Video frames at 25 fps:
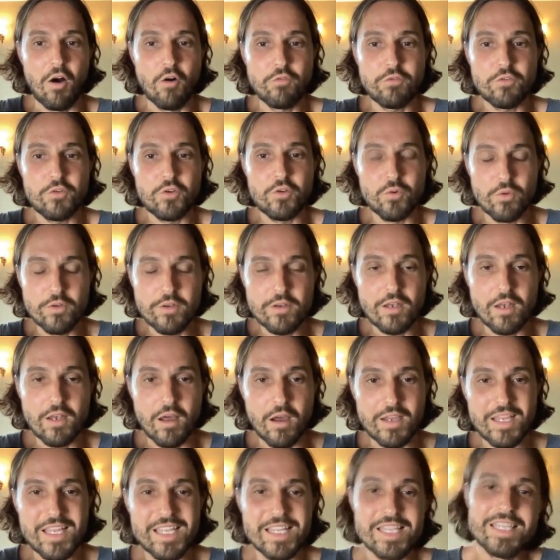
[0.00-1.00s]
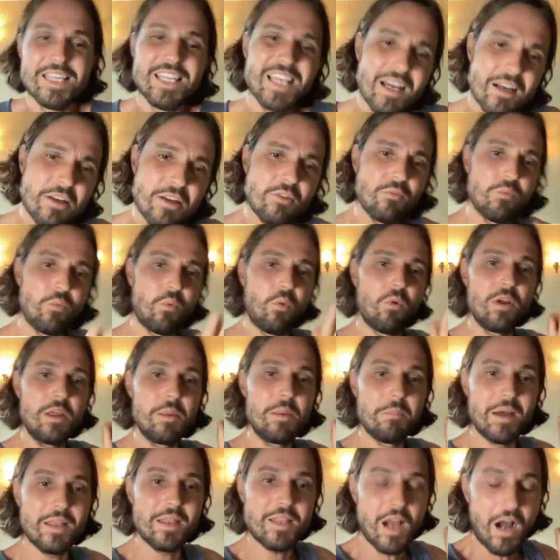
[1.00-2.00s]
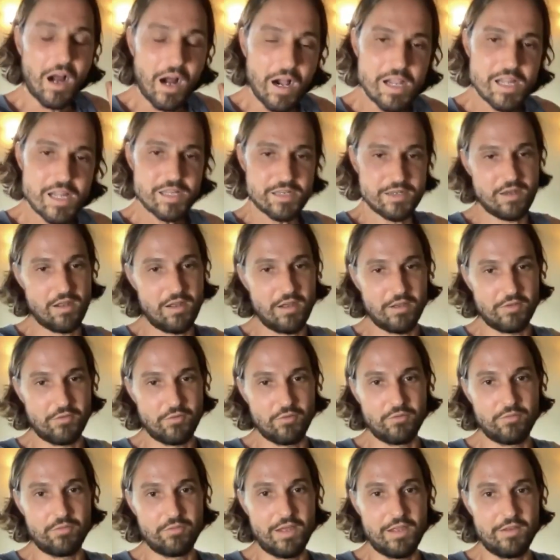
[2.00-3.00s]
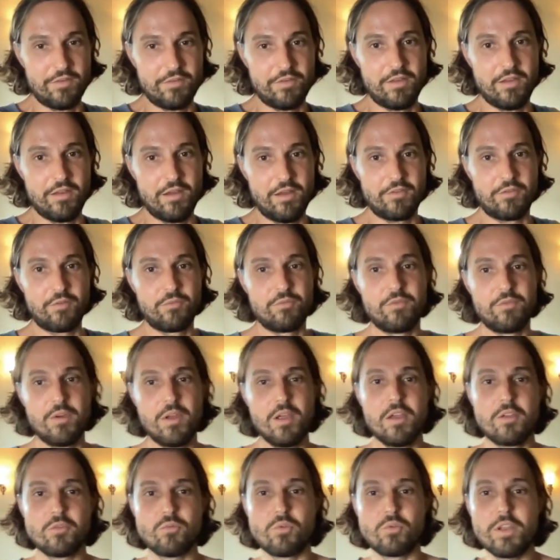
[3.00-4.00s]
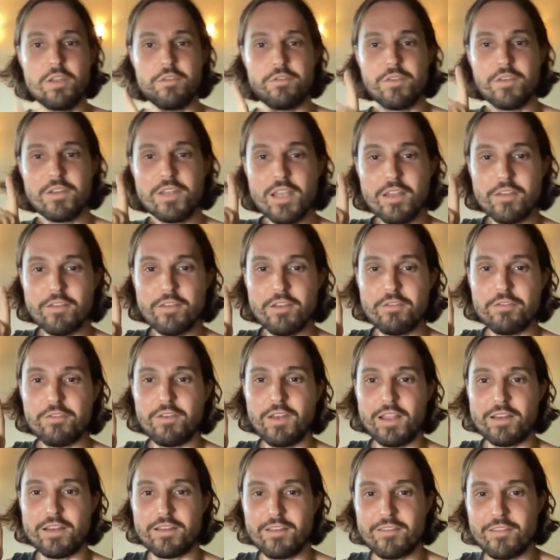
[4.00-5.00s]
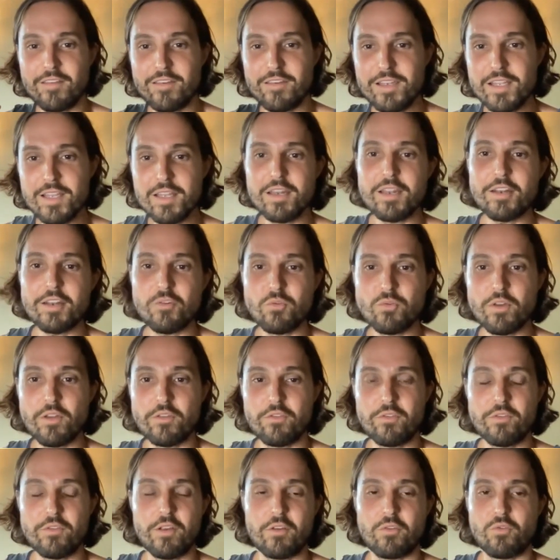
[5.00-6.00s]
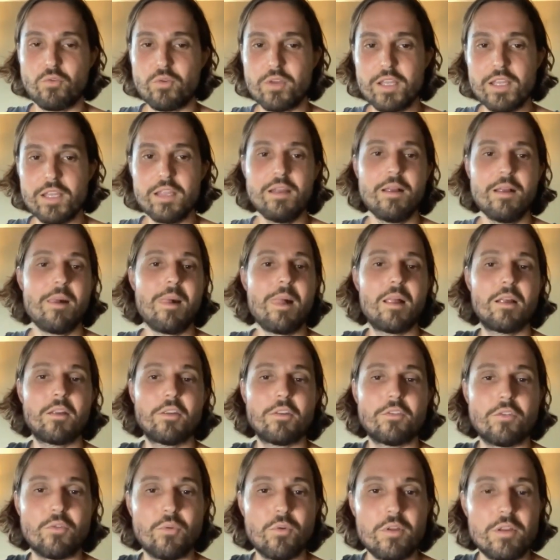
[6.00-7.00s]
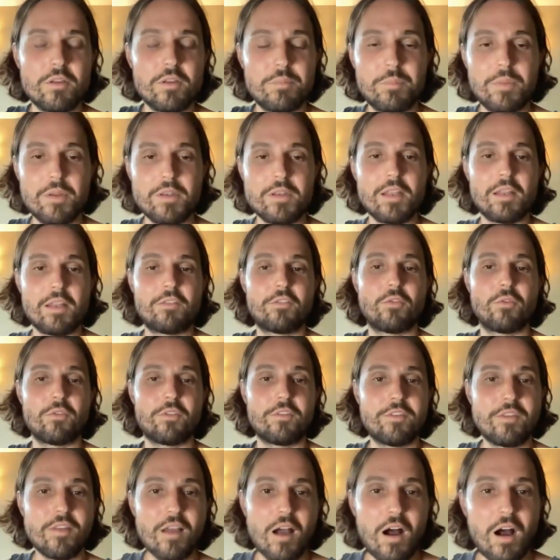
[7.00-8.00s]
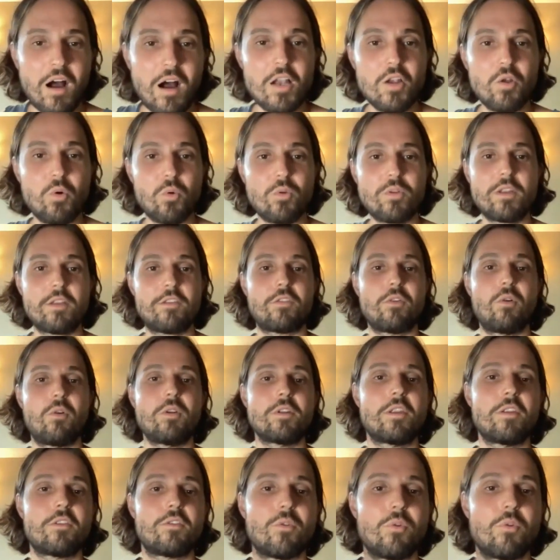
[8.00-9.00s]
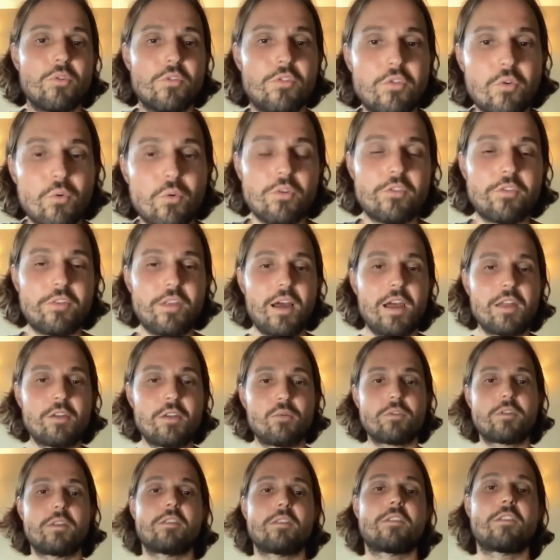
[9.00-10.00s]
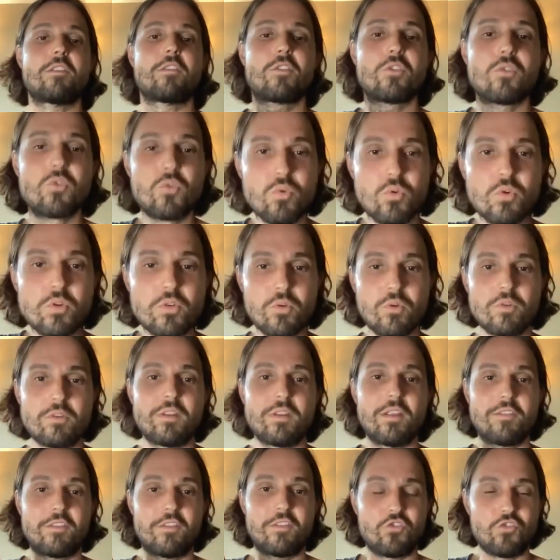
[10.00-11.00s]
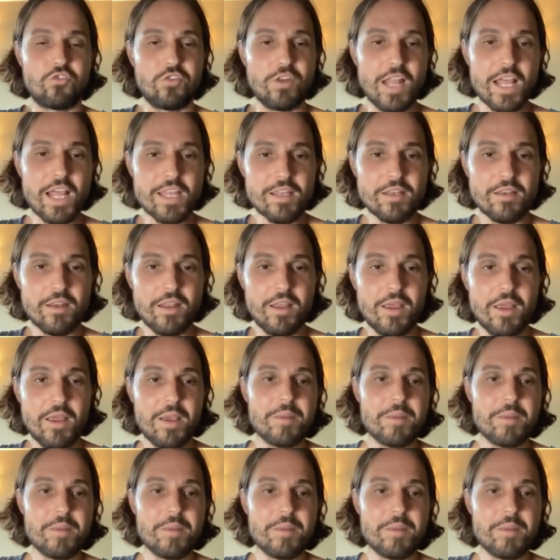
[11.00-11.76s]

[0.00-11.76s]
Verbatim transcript: auf Grundlage irgendwo immer der alten Art und Weise. Also du definierst dich vielleicht jetzt in die Richtung, dass du sagst, okay, so, ich bin jetzt sozial und ich sollte so und so sein und das ist gut und das ist schlecht,